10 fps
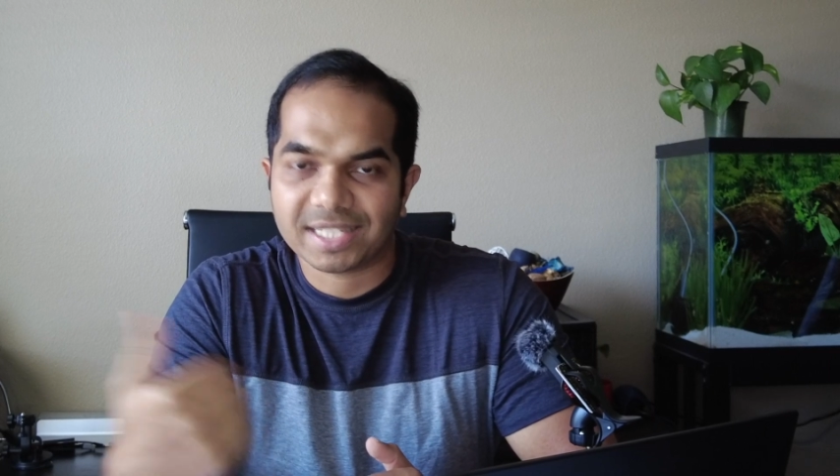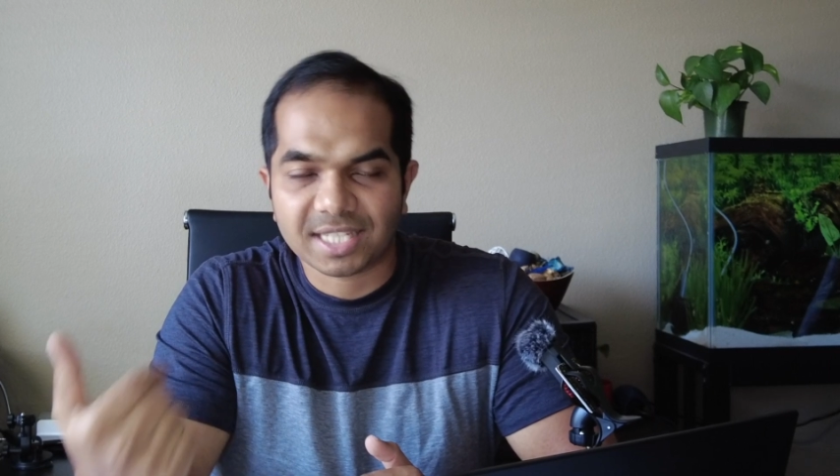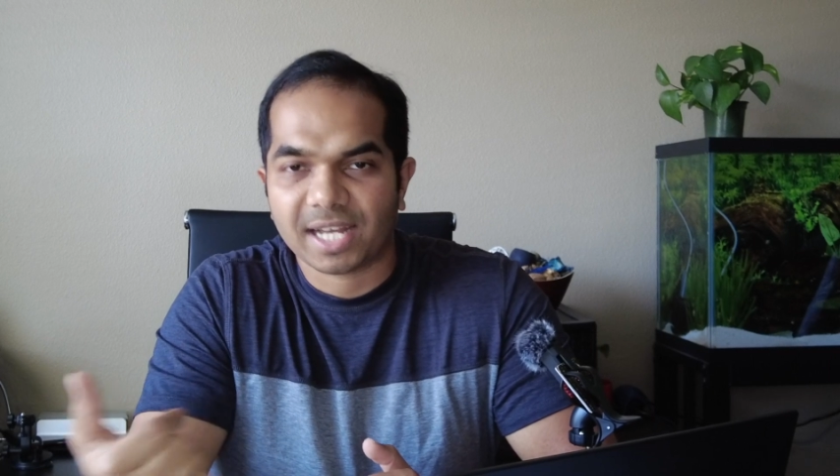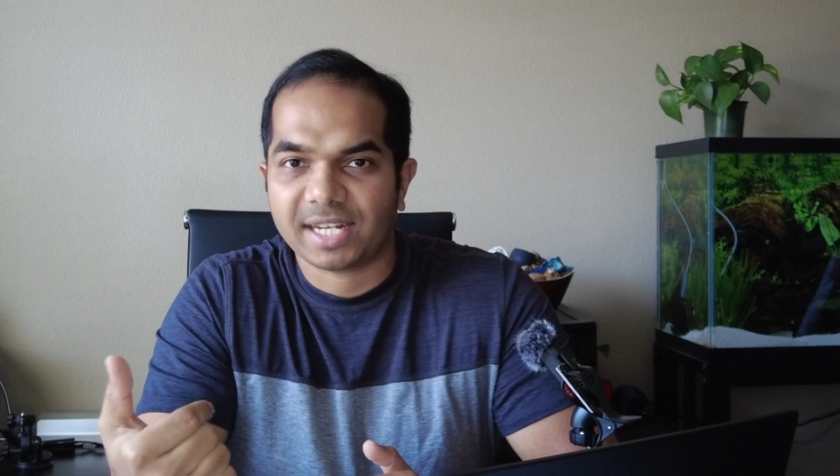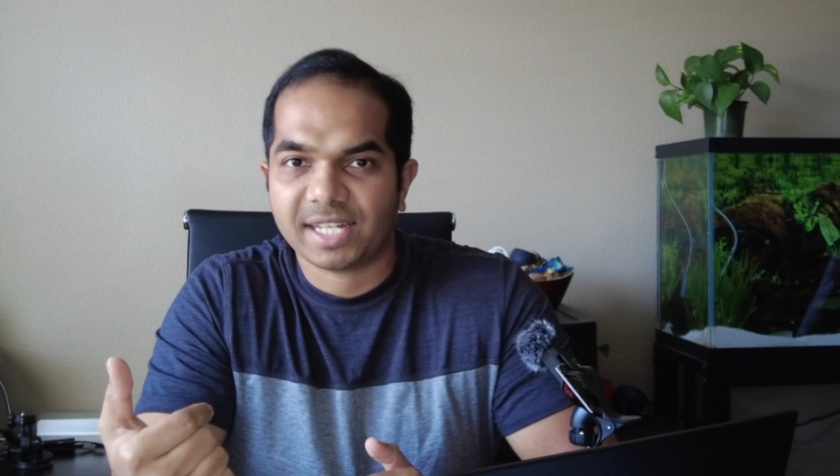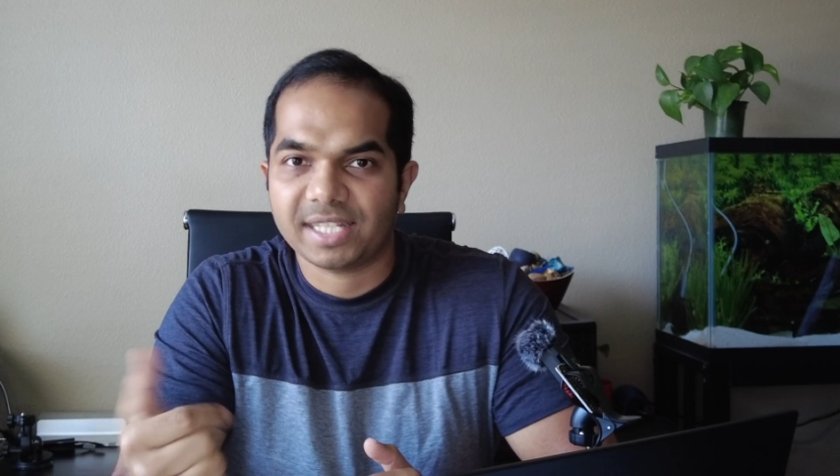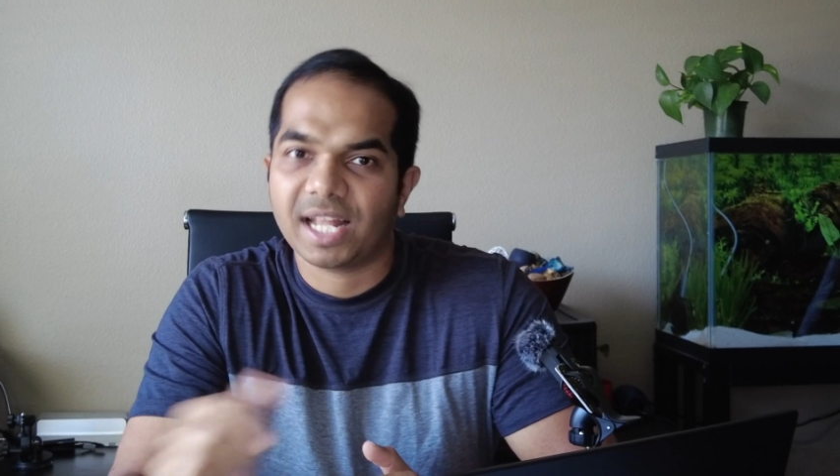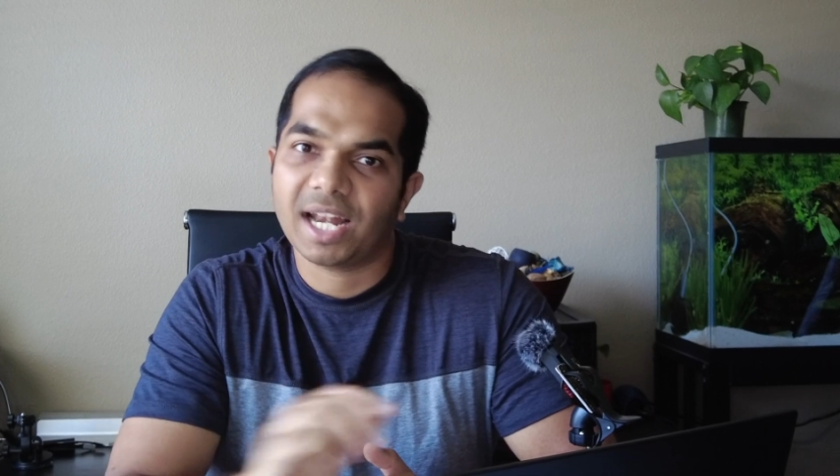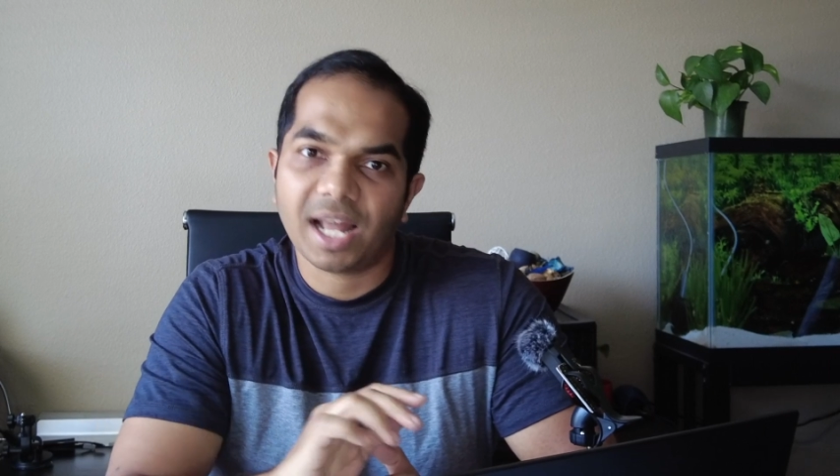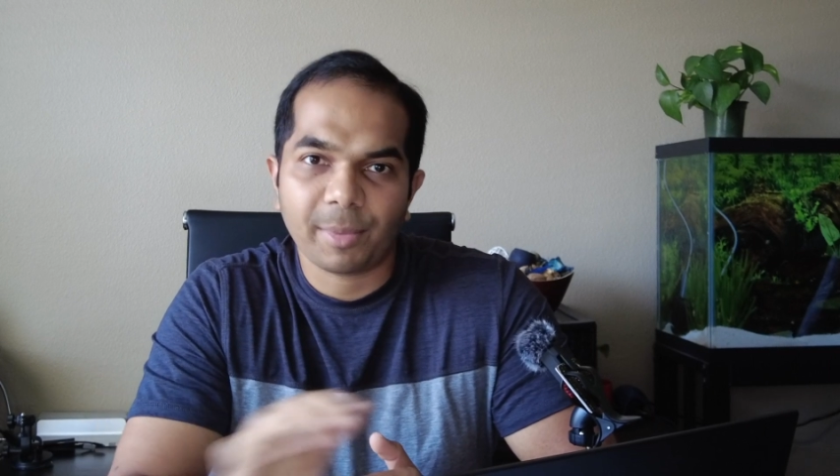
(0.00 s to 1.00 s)
எஸ்ஆர்இ
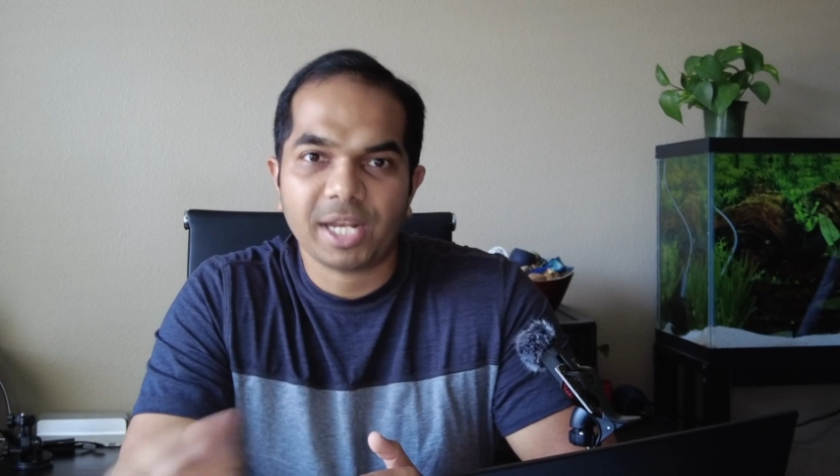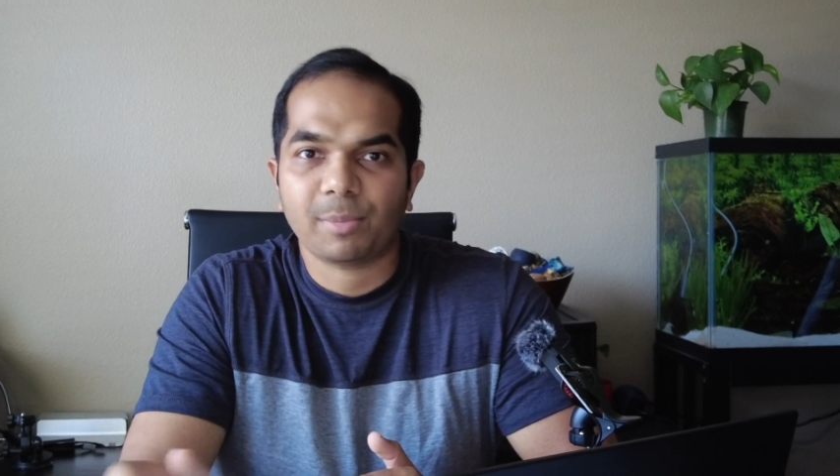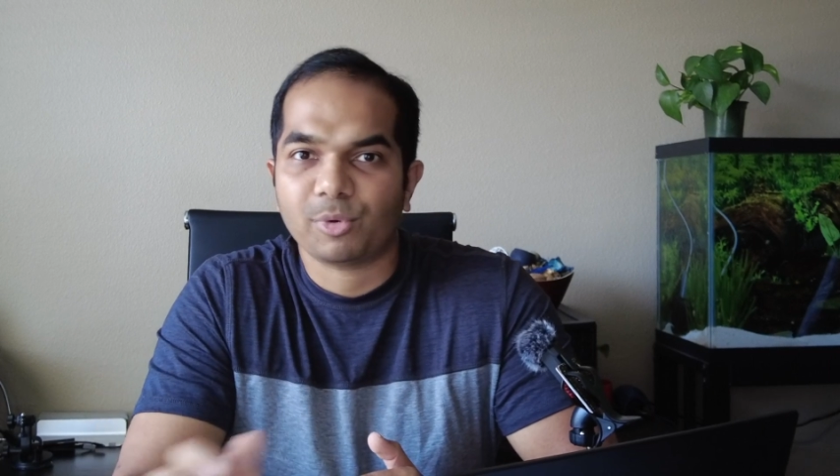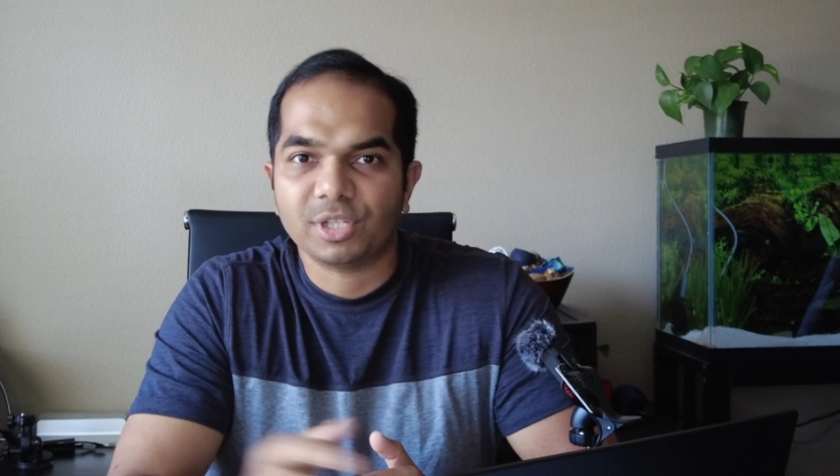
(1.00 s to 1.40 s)
இதெல்லாமே நம்ம